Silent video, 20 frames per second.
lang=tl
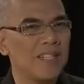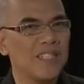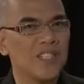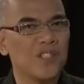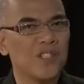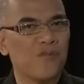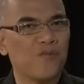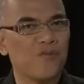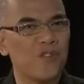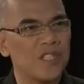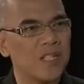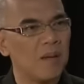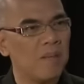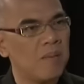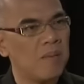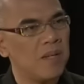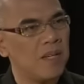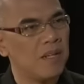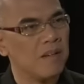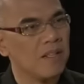This is the first time
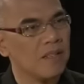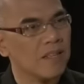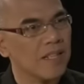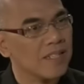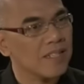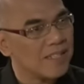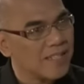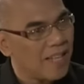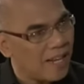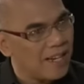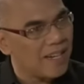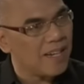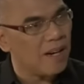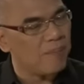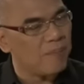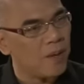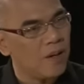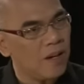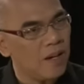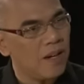I'm hearing this. Talaga yes.
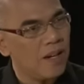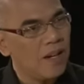po?